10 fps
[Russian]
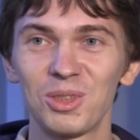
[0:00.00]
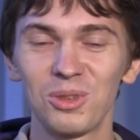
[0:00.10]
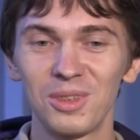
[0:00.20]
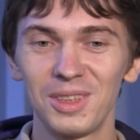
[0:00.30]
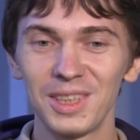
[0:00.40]

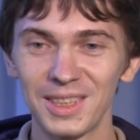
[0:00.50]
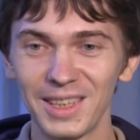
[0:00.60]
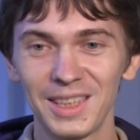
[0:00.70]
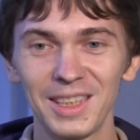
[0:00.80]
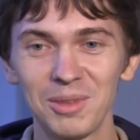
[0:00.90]
что
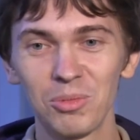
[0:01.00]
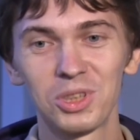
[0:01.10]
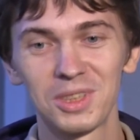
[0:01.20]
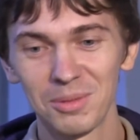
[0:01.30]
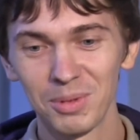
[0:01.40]
если она не
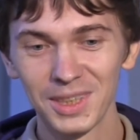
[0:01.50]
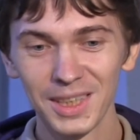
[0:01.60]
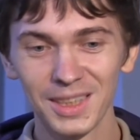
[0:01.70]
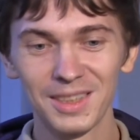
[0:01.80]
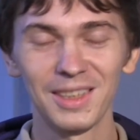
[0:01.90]
может
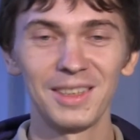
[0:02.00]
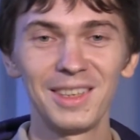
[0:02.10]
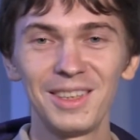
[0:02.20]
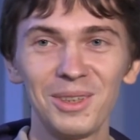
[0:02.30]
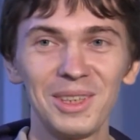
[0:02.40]
написать, это
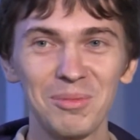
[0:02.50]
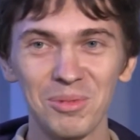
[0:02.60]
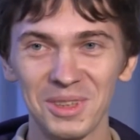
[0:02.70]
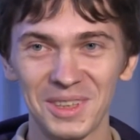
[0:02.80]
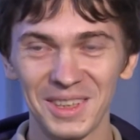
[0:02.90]
не ее
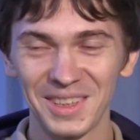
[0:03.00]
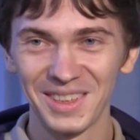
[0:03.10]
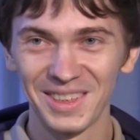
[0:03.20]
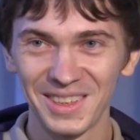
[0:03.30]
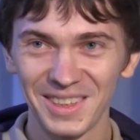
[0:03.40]

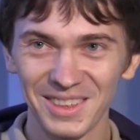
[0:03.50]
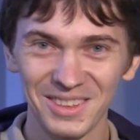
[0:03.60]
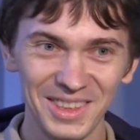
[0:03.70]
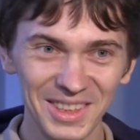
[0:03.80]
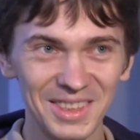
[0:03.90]
работа. То
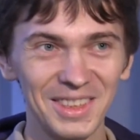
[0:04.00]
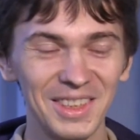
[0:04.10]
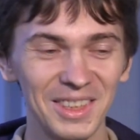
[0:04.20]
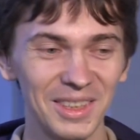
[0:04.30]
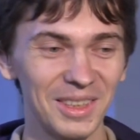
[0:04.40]
есть есть
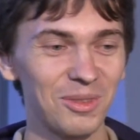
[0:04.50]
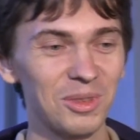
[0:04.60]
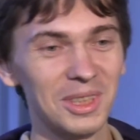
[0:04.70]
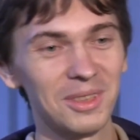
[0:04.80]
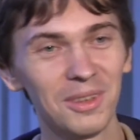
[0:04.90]
некое
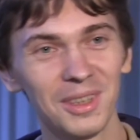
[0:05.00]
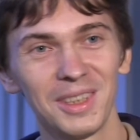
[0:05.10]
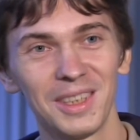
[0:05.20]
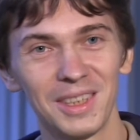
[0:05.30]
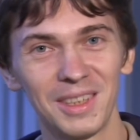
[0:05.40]
существо,
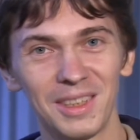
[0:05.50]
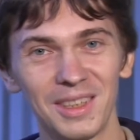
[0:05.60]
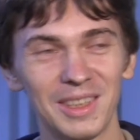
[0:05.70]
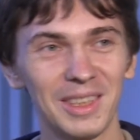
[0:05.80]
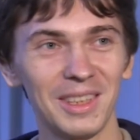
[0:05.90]
и
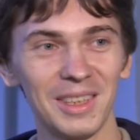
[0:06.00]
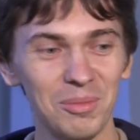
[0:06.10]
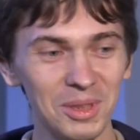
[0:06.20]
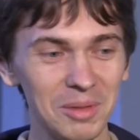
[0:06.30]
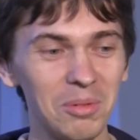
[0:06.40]
это
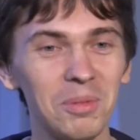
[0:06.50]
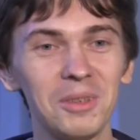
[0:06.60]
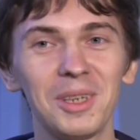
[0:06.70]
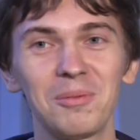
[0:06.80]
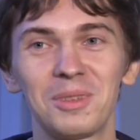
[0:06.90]
работа
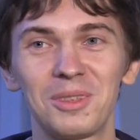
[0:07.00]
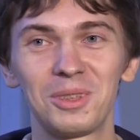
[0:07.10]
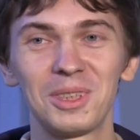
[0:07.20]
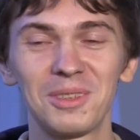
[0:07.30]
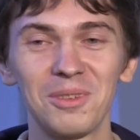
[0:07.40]
пополам с
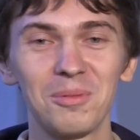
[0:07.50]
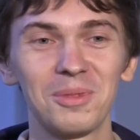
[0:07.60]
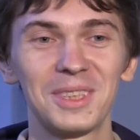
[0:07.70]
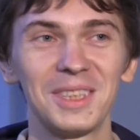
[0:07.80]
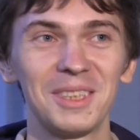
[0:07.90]

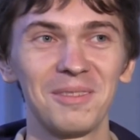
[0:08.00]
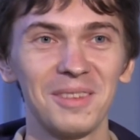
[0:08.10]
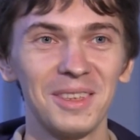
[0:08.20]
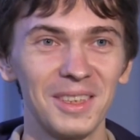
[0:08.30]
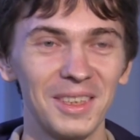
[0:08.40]
существом, с этим.
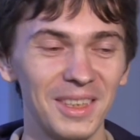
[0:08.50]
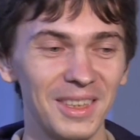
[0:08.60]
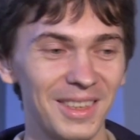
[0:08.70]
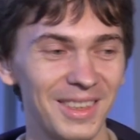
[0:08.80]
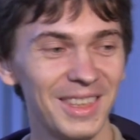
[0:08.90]

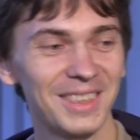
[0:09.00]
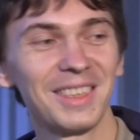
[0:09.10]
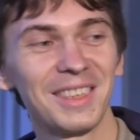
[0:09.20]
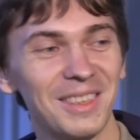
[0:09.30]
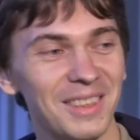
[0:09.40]
И
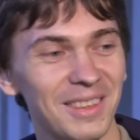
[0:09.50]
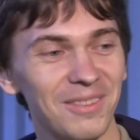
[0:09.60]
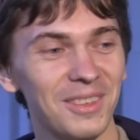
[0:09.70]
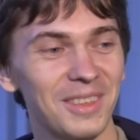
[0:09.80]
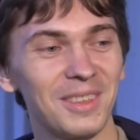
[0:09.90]
если этот,
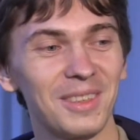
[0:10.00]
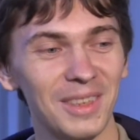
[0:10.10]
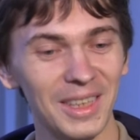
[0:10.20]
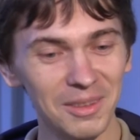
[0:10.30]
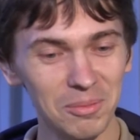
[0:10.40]
вот,
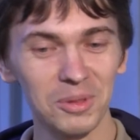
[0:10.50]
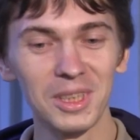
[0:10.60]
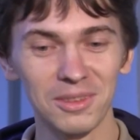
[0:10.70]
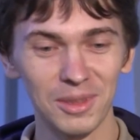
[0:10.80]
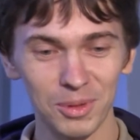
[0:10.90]
она
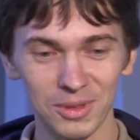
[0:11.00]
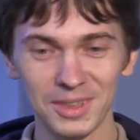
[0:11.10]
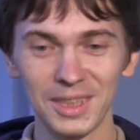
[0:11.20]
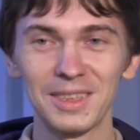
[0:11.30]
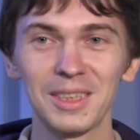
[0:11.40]
выполняет свою работу,
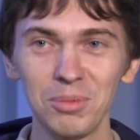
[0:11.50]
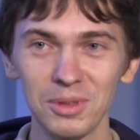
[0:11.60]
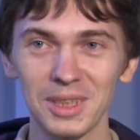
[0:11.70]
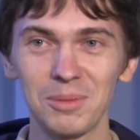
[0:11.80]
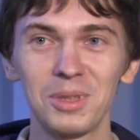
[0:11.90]
она стоит за
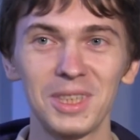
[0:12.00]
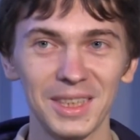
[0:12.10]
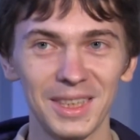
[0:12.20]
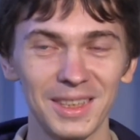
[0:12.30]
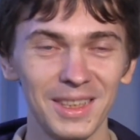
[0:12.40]
компьютером и
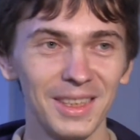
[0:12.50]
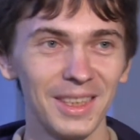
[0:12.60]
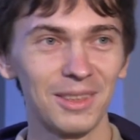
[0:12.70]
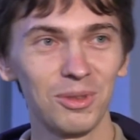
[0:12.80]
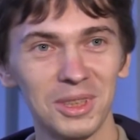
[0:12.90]
печатает.
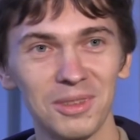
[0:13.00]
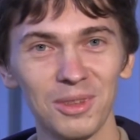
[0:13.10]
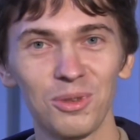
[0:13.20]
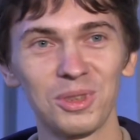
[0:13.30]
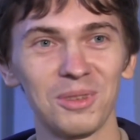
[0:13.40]
И
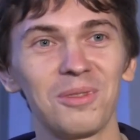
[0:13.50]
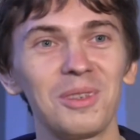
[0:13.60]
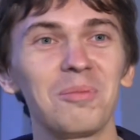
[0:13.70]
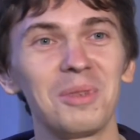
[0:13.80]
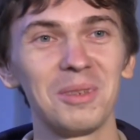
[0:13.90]
существо тоже в
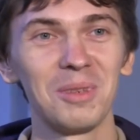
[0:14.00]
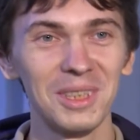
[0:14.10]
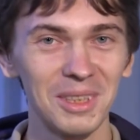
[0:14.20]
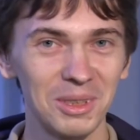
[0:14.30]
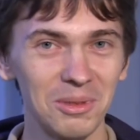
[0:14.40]
ее
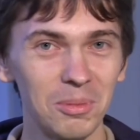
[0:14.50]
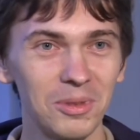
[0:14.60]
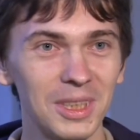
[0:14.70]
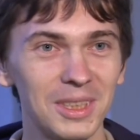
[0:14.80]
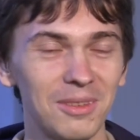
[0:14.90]
понимании должно
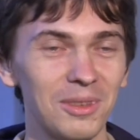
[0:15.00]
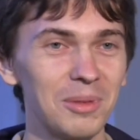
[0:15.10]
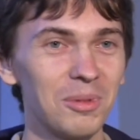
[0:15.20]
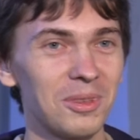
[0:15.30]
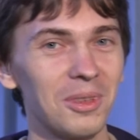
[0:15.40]
выполнять свою
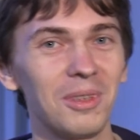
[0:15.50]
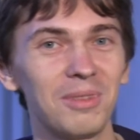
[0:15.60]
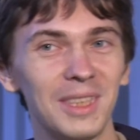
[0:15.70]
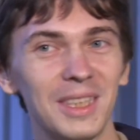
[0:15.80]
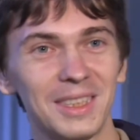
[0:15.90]
работу и
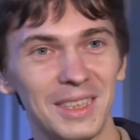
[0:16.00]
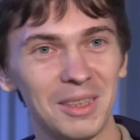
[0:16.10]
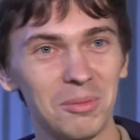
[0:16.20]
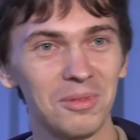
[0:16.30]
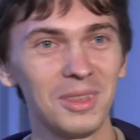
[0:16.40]
вселяться
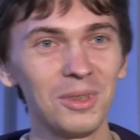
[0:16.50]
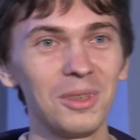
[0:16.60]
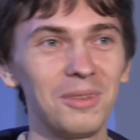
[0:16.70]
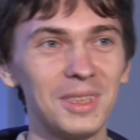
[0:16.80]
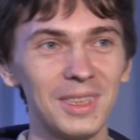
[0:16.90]
как бы в
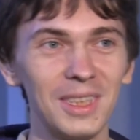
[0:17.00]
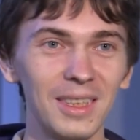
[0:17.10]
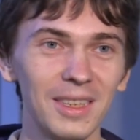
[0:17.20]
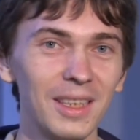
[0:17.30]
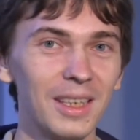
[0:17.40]
нее, и
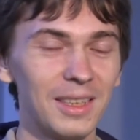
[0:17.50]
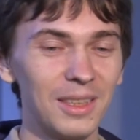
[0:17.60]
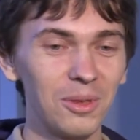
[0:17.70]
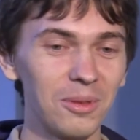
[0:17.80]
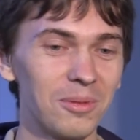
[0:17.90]
вести
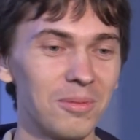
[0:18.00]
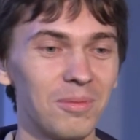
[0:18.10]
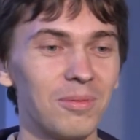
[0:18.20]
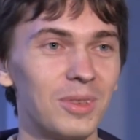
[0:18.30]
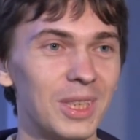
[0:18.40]
ее
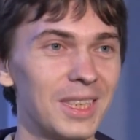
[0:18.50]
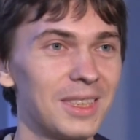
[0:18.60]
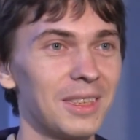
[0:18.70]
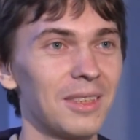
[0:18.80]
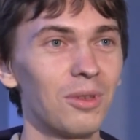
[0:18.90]

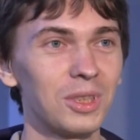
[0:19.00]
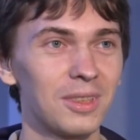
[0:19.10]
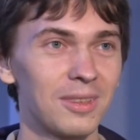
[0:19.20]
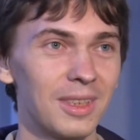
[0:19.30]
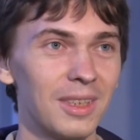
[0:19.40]
через это
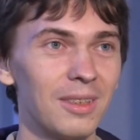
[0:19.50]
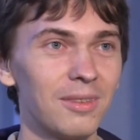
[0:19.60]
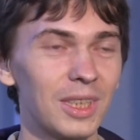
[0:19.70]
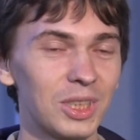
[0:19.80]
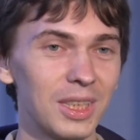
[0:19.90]
творчество и
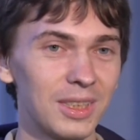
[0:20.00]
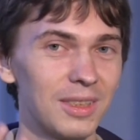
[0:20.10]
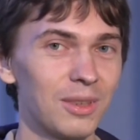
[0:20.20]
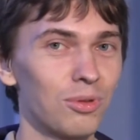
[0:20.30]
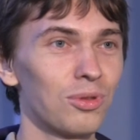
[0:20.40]
выражать
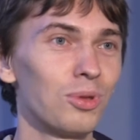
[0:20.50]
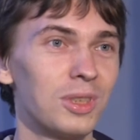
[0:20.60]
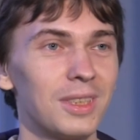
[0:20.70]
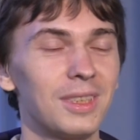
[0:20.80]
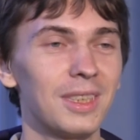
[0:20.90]
некую
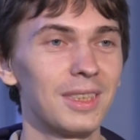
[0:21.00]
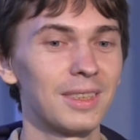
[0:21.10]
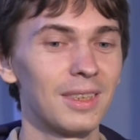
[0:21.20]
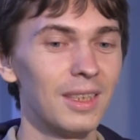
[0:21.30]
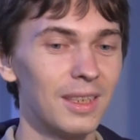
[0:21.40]
сущность через
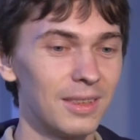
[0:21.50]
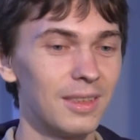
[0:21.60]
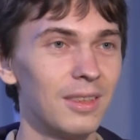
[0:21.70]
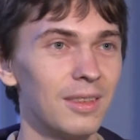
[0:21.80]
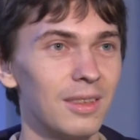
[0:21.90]

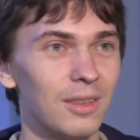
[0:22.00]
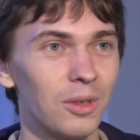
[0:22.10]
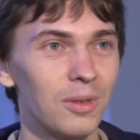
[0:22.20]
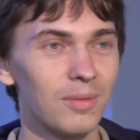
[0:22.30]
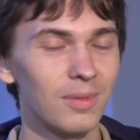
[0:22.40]

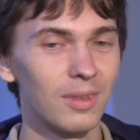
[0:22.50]
нее.